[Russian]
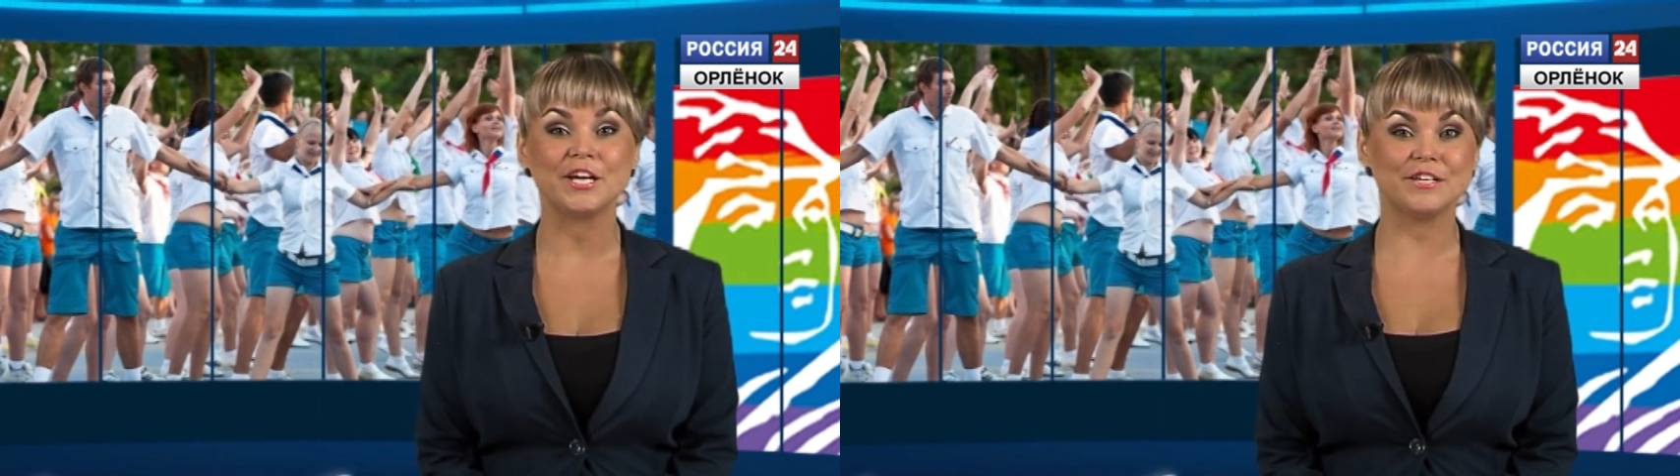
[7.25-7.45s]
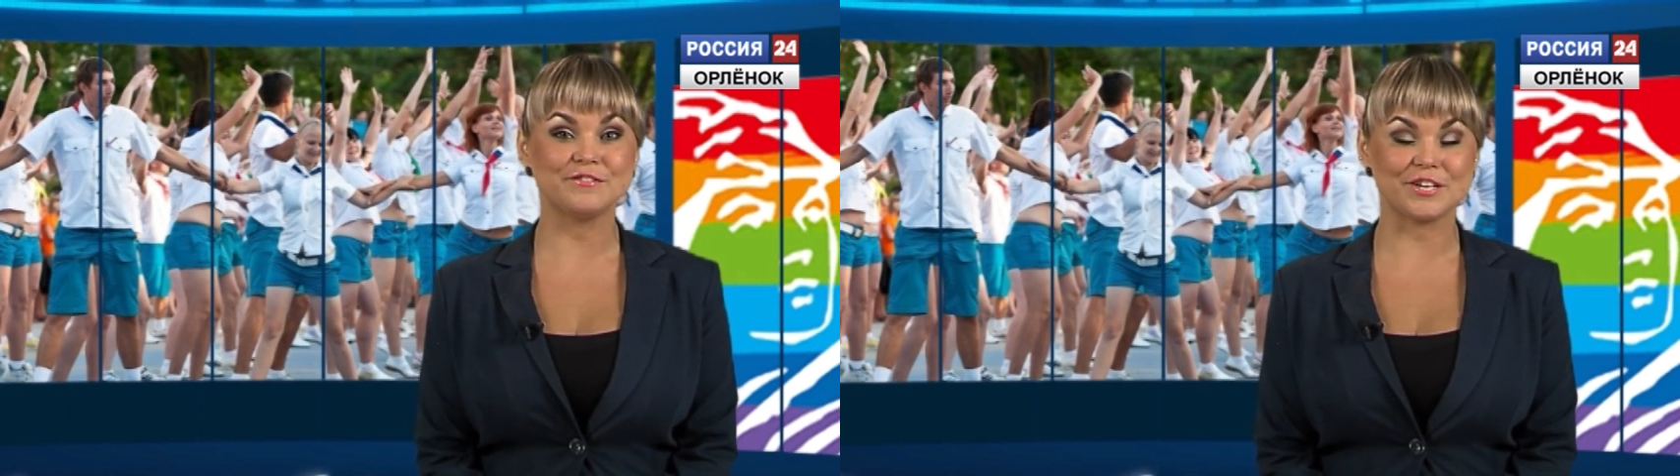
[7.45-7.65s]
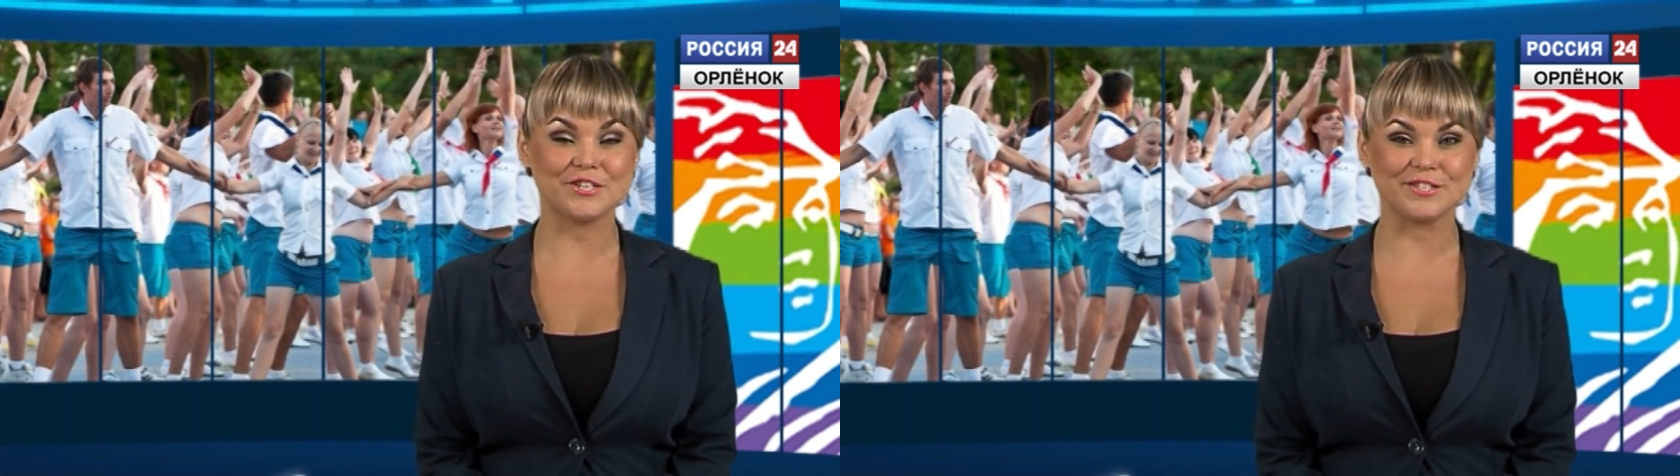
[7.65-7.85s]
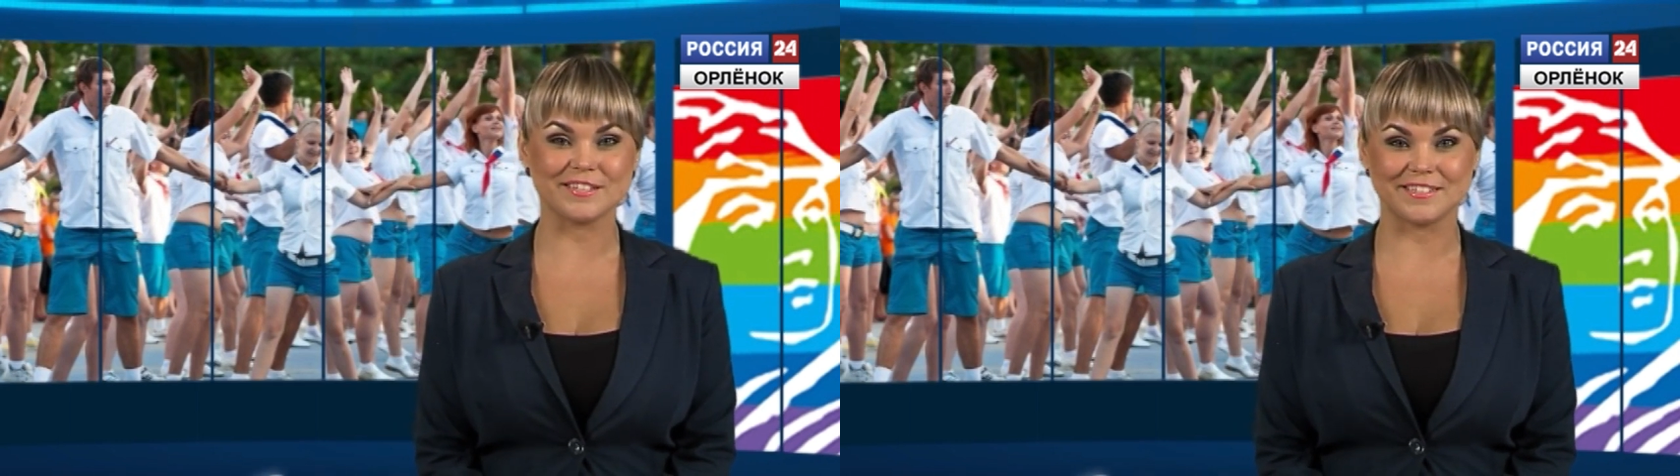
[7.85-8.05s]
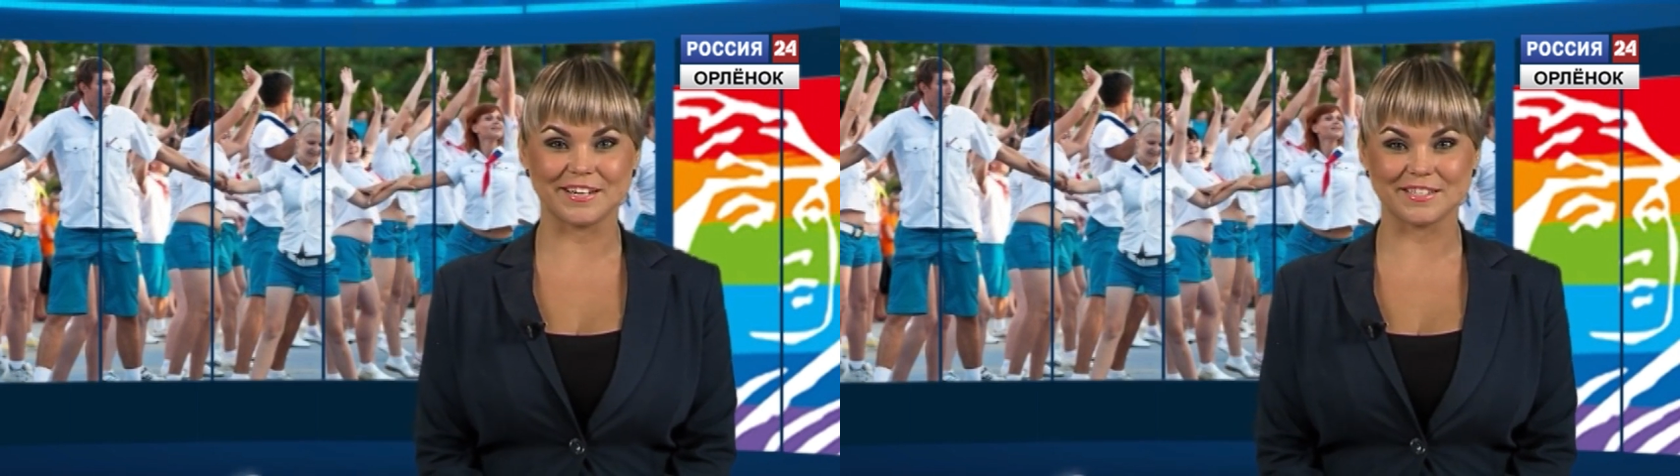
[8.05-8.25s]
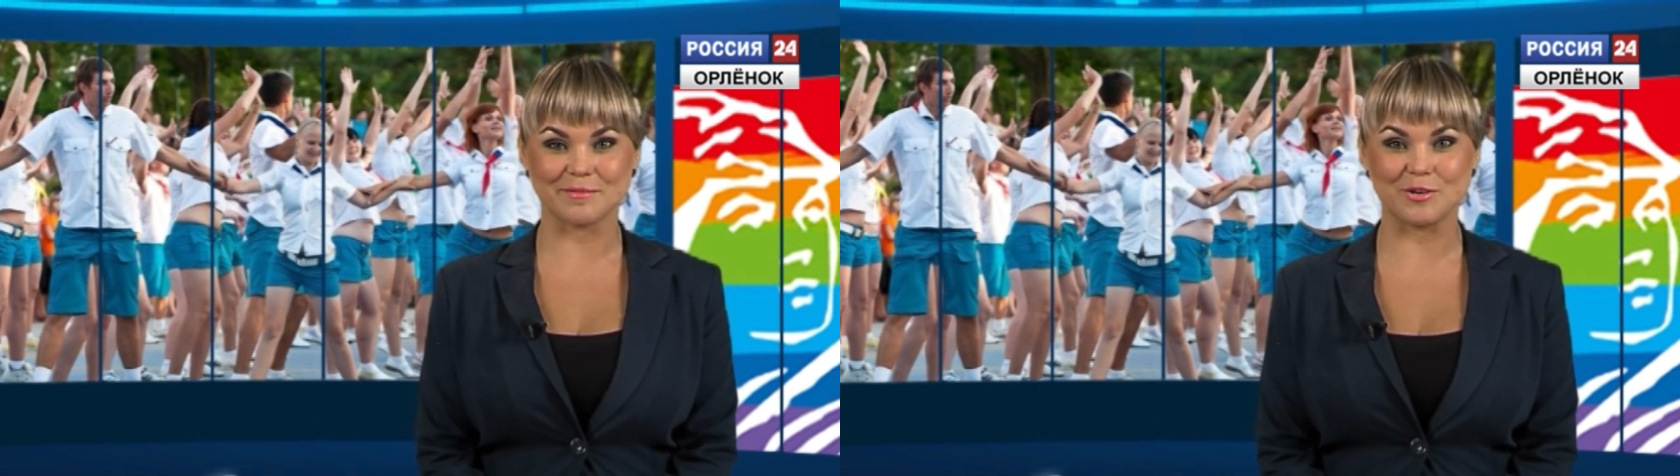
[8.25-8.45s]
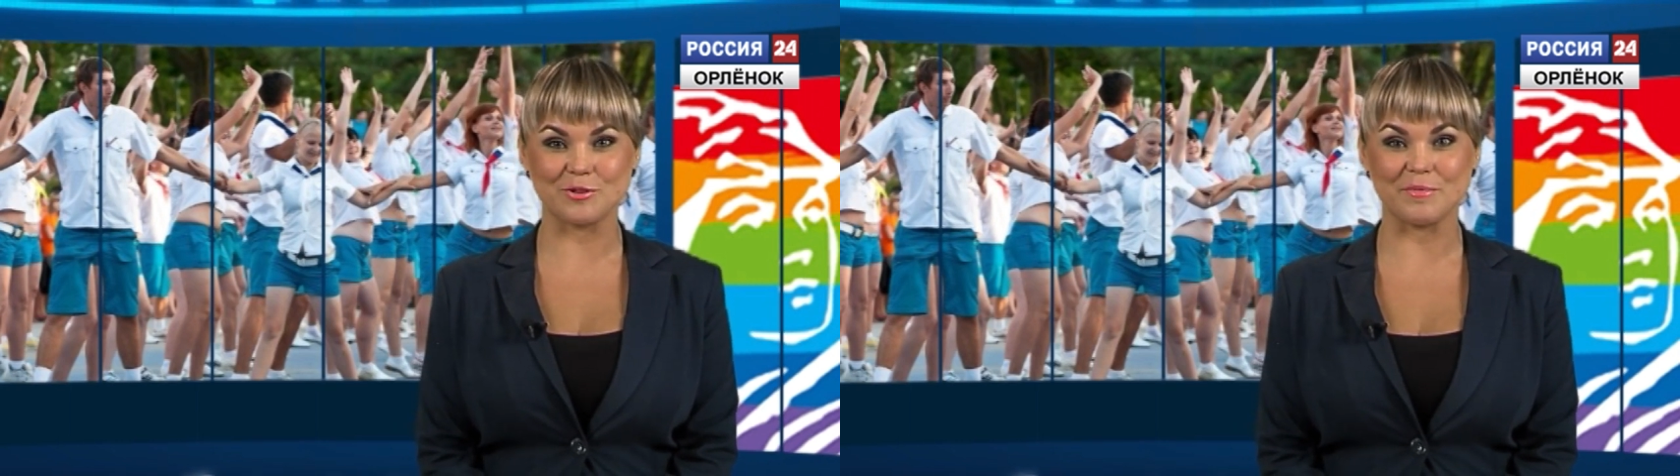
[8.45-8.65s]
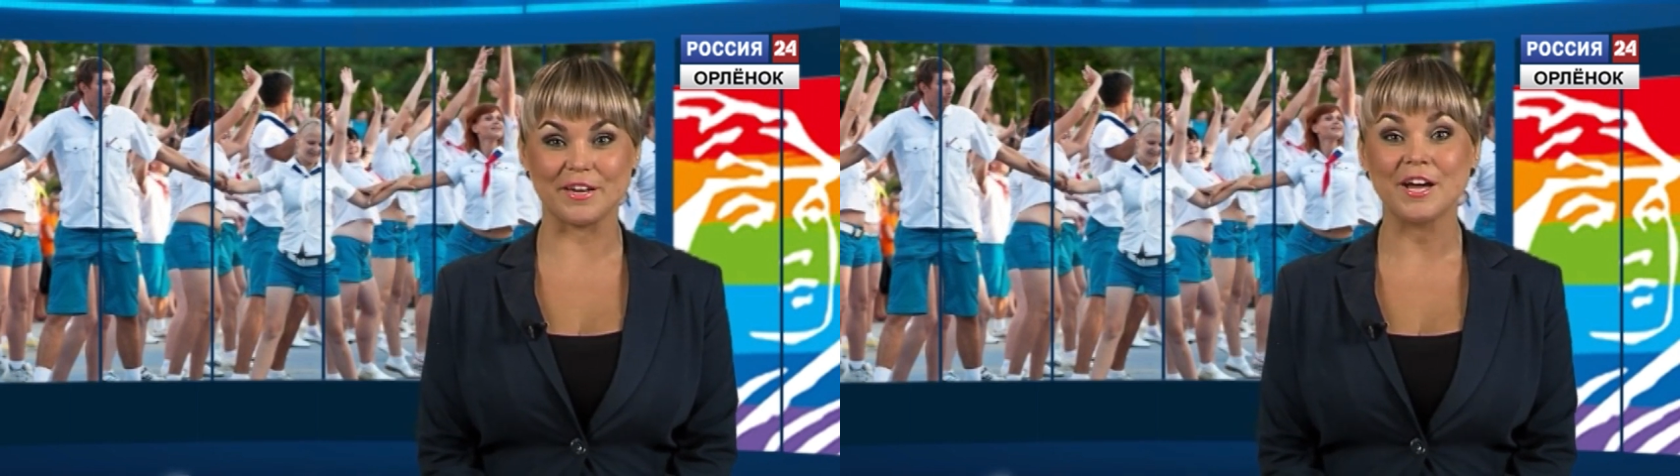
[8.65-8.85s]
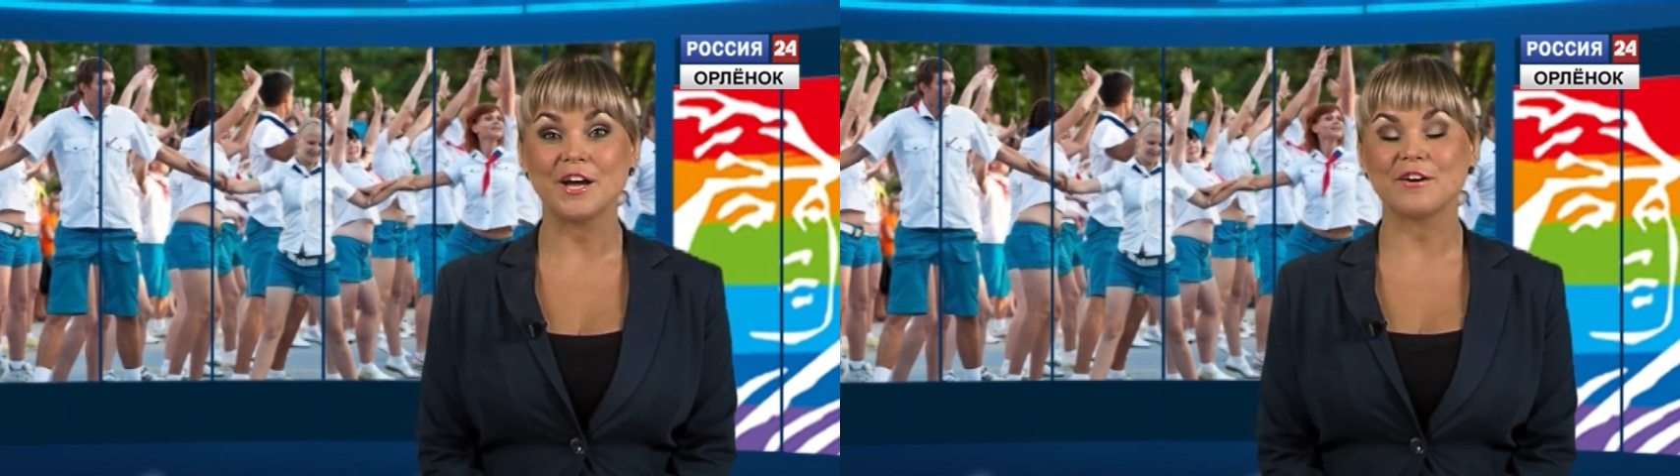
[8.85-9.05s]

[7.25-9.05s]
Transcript: и встречи с интересными людьми.